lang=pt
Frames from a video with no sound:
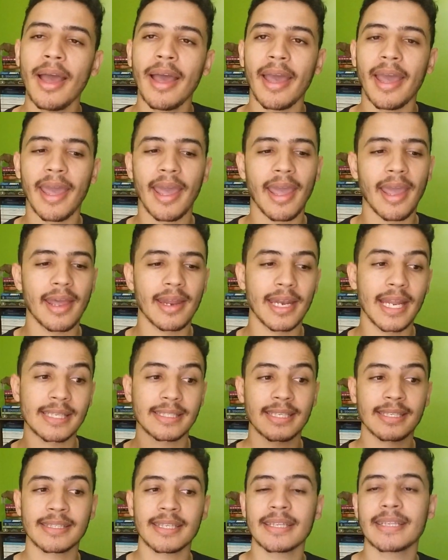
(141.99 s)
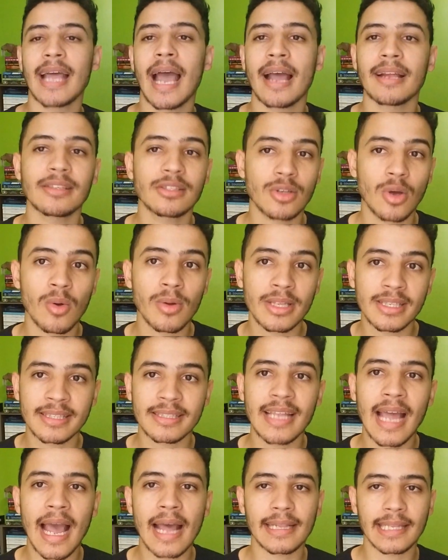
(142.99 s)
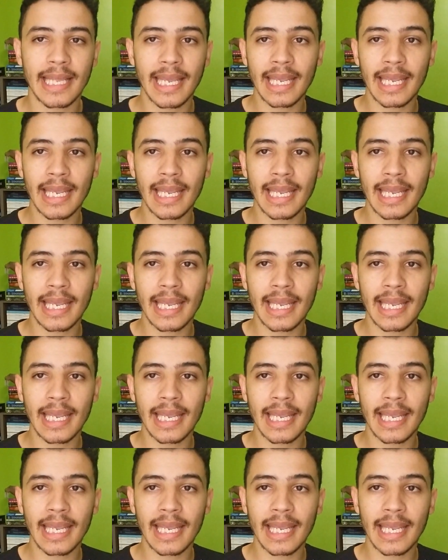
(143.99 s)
é, nessas cidades conquistadas.